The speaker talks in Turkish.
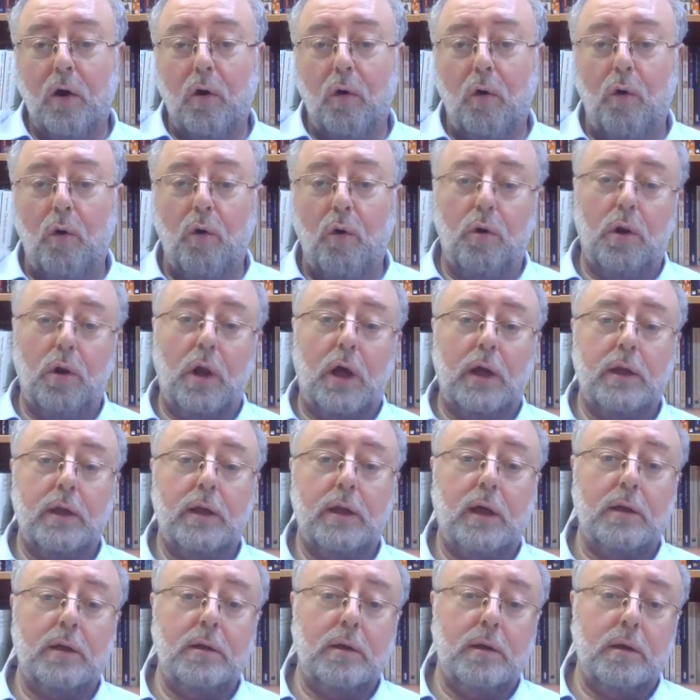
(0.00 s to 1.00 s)
O
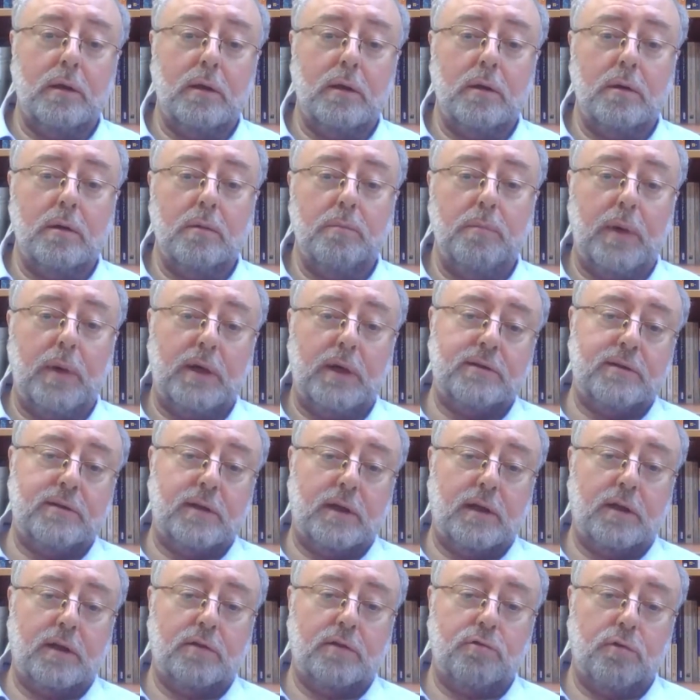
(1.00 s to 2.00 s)
olaydan 5
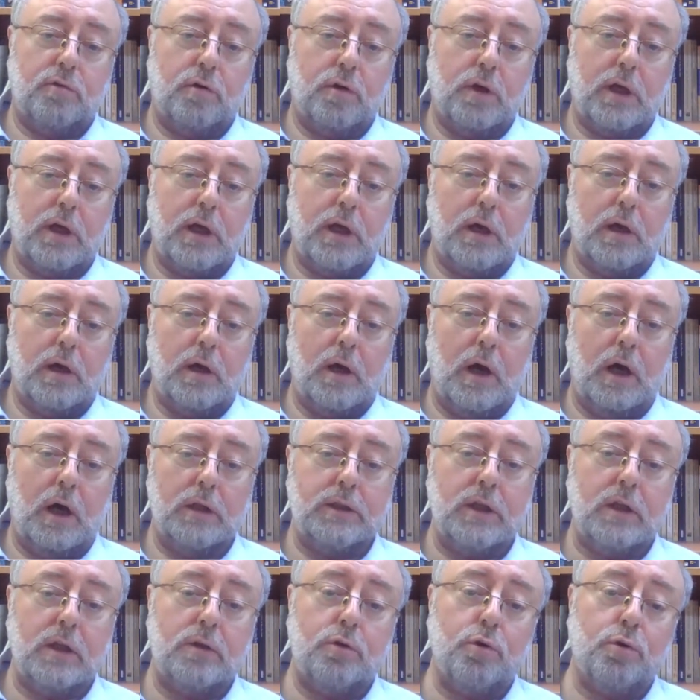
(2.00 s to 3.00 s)
sene sonra
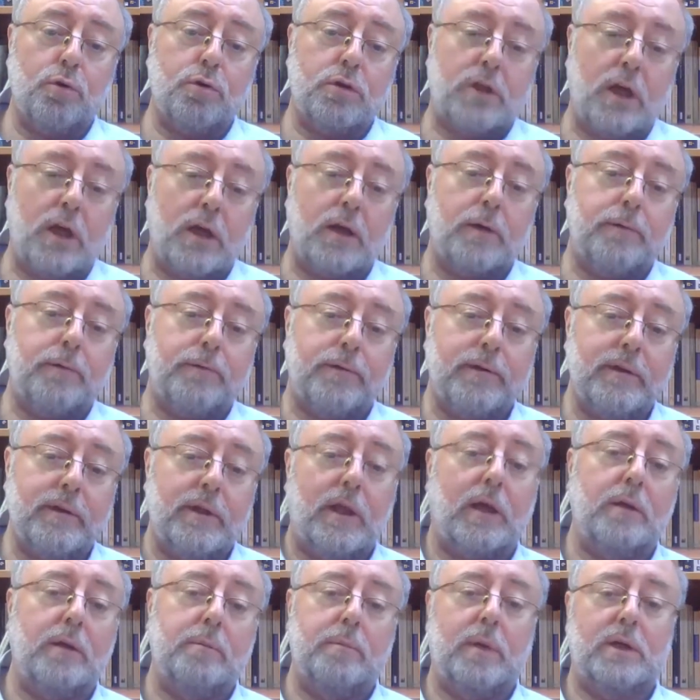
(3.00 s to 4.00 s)
Atatürk
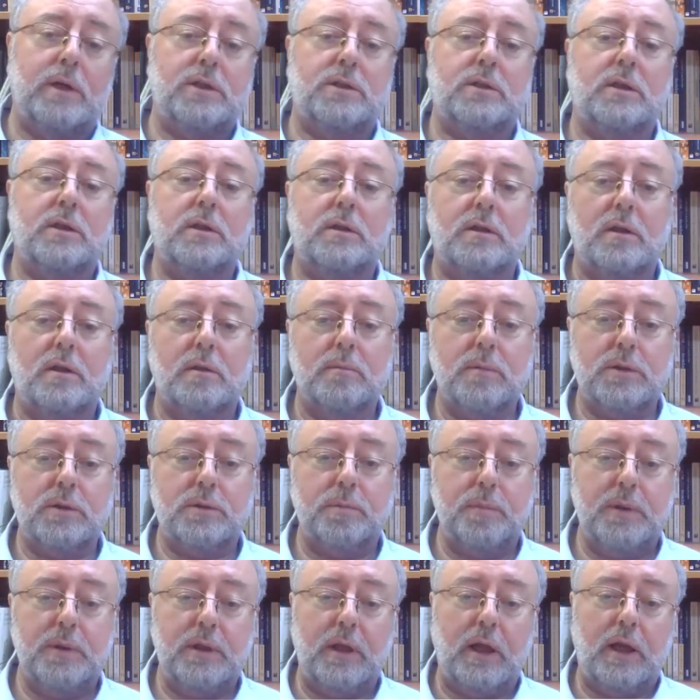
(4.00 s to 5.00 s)
tarafından başlatılmış
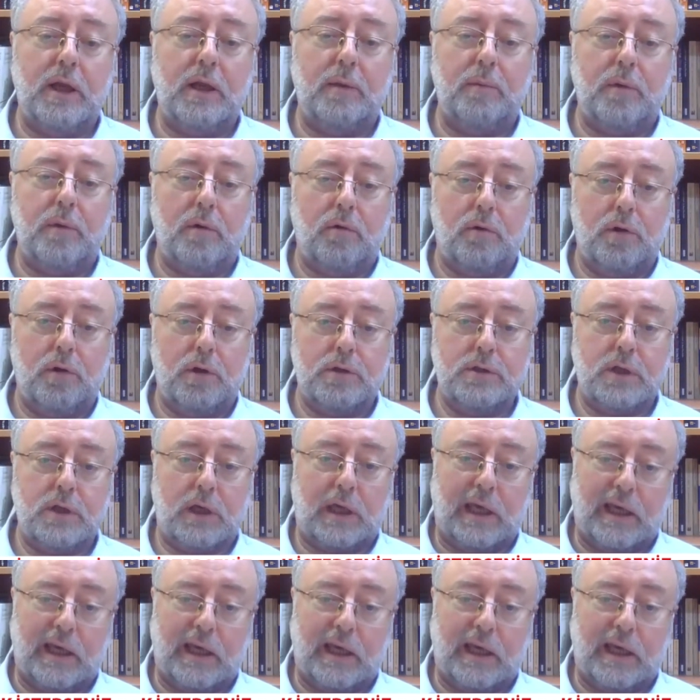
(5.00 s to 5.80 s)
bir deneme olacak.